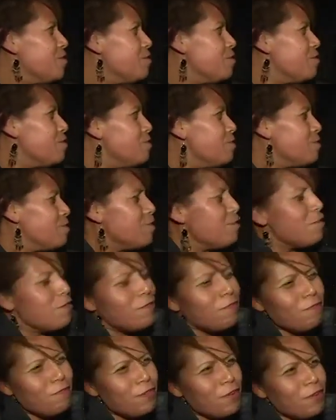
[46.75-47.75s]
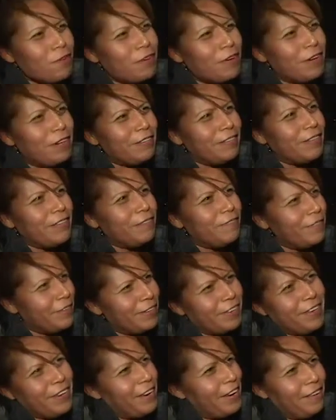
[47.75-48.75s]
no, no, confío, así como
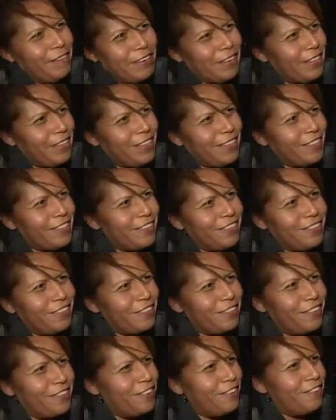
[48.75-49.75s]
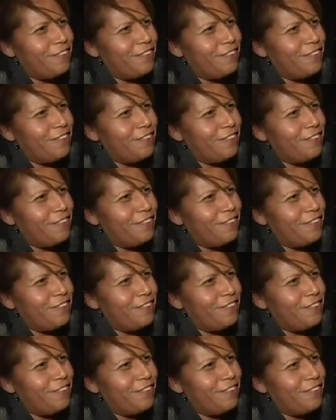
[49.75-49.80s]
la verdad, no, no, no